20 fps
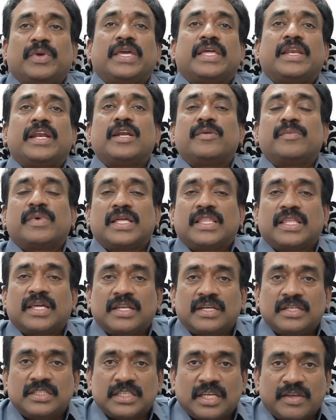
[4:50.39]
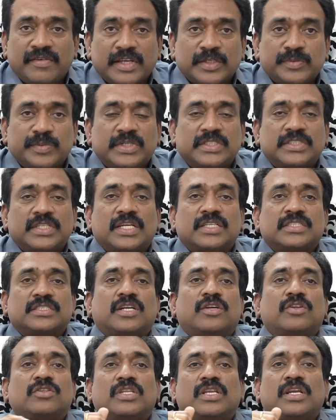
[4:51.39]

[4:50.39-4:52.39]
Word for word: పేరెంట్ మా దగ్గర నుంచి ఏం ఎక్స్పెక్ట్ చేస్తున్నాడో